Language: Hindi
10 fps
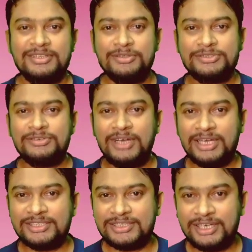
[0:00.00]
दोस्तों
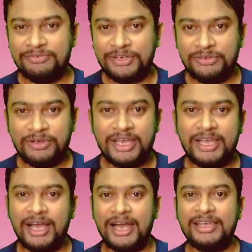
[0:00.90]
आज का वीडियो है
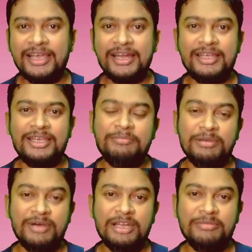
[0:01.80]
आई हैंडीकैप के
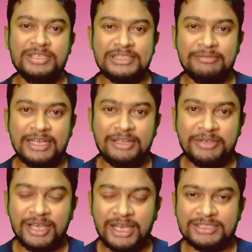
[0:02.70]
बारे में इसके बारे में
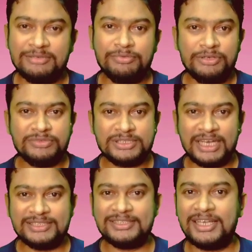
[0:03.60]
आज हम पूरे
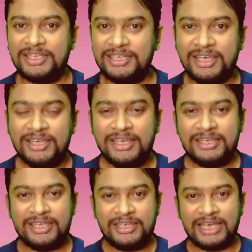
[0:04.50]
विस्तार से जानेंगे
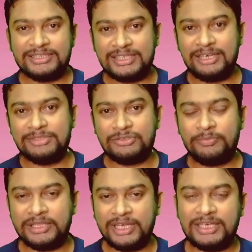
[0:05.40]
कि कैसे हम इसको
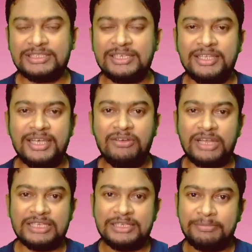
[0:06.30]
पता कर सकते हैं और
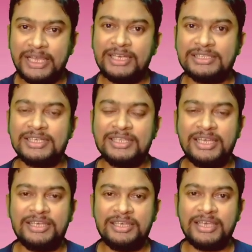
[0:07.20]
कैसे अप्लाई कर सकते हैं
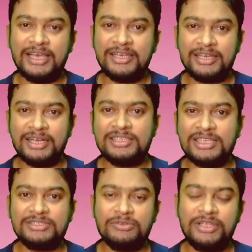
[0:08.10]
क्या क्या
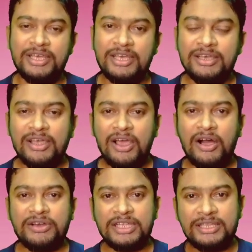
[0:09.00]
कंडीशंस होते हैं
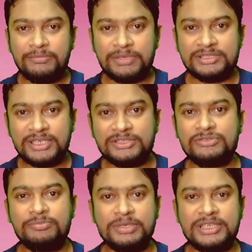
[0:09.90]
और कितने परसेंट
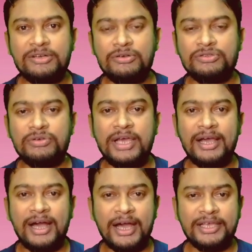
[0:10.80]
परसेंट को जो है
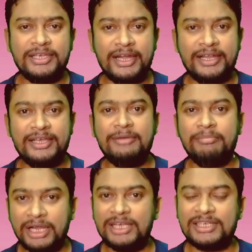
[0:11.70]
आई हैंडीकैप
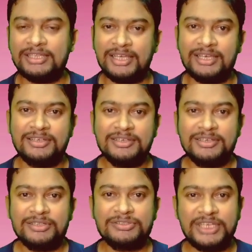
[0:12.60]
माना जाता है
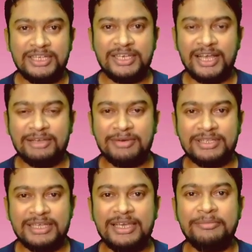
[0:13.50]
तो चलिए आगे
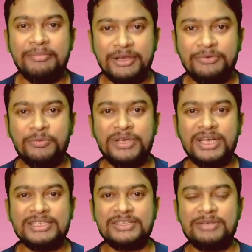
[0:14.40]
बढ़ते हैं मैं ओम
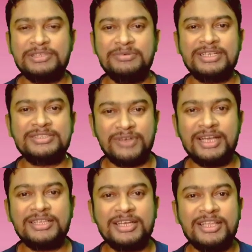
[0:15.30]
प्रकाश और आप सभी का
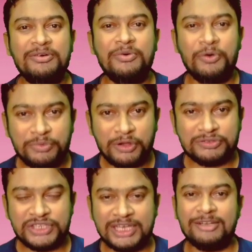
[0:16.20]
स्वागत करता हूँ ओम टॉप
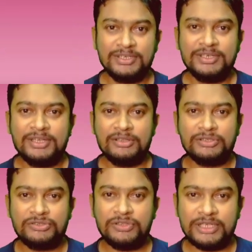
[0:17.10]
चैनल
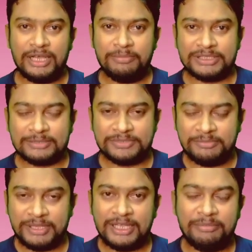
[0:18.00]
दोस्तों तो यहाँ पे सबसे
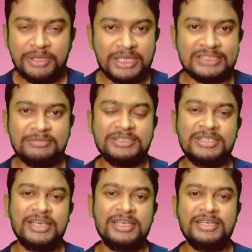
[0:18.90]
पहले हमें ये समझना
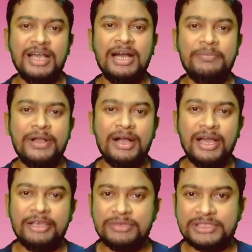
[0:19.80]
है कि आपका
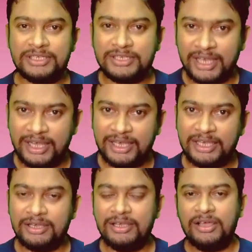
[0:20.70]
आई विजन क्या है